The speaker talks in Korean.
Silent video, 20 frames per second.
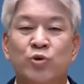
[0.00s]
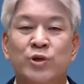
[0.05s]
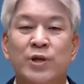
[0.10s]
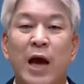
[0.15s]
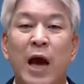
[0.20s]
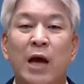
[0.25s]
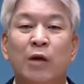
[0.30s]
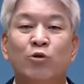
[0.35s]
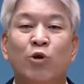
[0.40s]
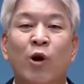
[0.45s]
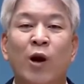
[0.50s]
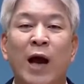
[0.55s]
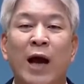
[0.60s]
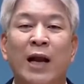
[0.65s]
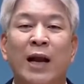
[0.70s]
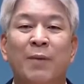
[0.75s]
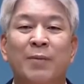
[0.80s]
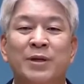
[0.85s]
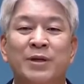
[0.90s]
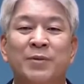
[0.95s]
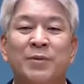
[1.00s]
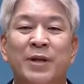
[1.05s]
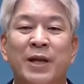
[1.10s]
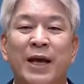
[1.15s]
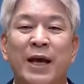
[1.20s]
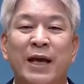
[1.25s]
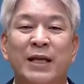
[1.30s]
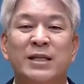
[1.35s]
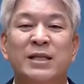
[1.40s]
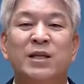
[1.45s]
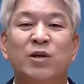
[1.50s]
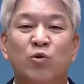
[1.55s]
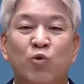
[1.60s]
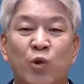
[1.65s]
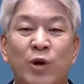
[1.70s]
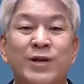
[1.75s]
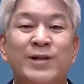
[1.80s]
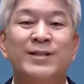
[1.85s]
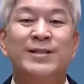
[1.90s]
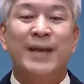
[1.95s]
짱돌 하나만 있으면 니까지은
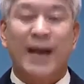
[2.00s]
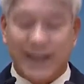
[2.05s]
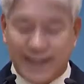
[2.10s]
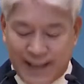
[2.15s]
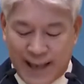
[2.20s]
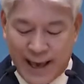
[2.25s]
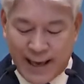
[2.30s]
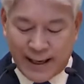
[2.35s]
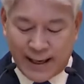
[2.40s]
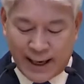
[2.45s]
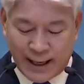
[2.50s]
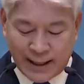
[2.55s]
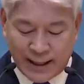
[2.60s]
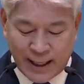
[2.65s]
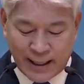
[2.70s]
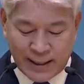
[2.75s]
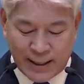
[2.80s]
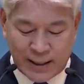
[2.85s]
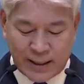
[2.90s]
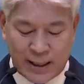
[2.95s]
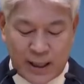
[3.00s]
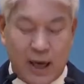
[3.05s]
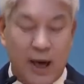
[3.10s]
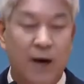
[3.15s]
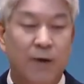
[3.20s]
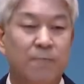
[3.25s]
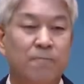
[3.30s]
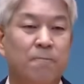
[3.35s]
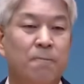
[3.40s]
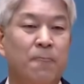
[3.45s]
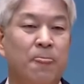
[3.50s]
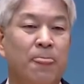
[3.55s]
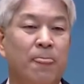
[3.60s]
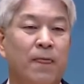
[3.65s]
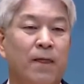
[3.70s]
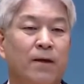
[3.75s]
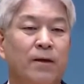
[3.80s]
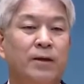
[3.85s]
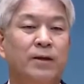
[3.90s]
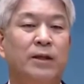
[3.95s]
원샷에 해결한다 이 자식아.
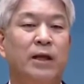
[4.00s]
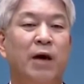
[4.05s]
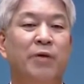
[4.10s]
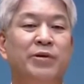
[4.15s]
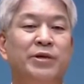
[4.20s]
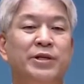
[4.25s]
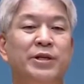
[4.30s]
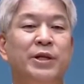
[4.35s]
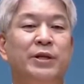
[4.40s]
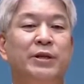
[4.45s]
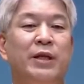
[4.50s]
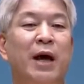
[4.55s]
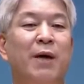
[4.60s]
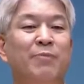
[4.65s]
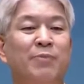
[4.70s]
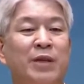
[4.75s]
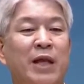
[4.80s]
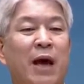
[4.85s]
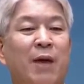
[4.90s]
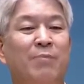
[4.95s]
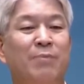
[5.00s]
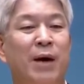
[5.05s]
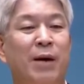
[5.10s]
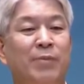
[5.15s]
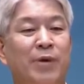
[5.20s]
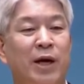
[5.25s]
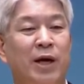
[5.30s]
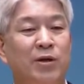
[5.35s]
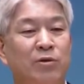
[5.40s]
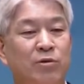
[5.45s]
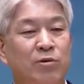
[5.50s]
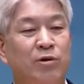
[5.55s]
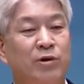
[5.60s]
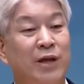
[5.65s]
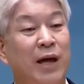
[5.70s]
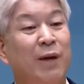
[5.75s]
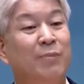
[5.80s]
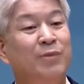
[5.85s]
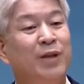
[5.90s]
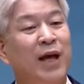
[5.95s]
다윗이 담대한 마음을 가지고
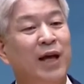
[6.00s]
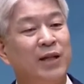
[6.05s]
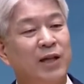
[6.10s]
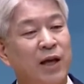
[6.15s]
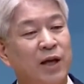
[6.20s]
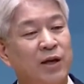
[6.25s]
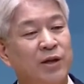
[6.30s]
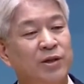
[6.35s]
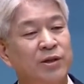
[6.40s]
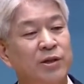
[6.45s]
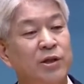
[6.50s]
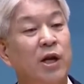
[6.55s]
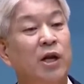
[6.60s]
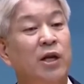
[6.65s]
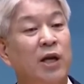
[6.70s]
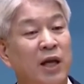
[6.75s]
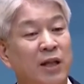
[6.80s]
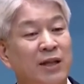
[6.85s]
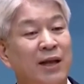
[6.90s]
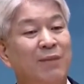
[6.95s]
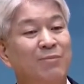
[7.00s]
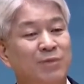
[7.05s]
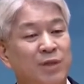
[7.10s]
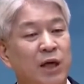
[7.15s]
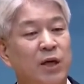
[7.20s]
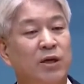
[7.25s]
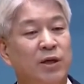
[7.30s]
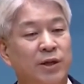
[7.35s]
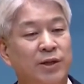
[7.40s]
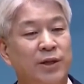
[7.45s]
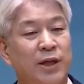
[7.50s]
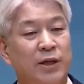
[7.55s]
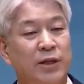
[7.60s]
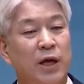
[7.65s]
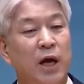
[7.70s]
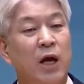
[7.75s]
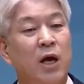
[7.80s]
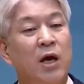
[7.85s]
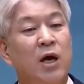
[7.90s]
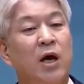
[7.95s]
담대하다는 건 썰개 담자
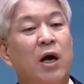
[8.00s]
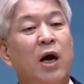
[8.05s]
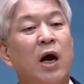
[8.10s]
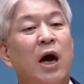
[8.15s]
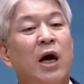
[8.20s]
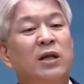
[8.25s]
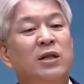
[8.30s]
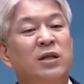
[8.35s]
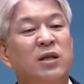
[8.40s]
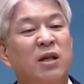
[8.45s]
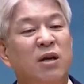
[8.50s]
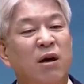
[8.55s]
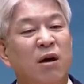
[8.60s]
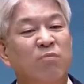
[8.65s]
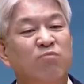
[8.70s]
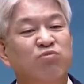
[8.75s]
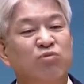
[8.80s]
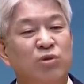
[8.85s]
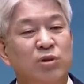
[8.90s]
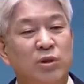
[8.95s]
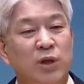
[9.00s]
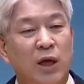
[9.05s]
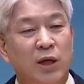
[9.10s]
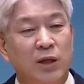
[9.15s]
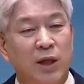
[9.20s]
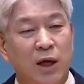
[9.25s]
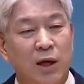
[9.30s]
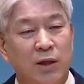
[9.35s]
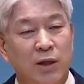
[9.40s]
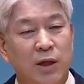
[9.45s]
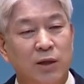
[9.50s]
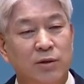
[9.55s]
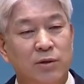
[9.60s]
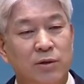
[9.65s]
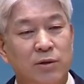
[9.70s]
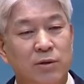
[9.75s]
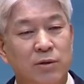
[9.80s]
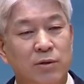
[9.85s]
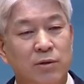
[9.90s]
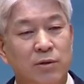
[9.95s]
큰대자 간띠가 부은 상태가 되었어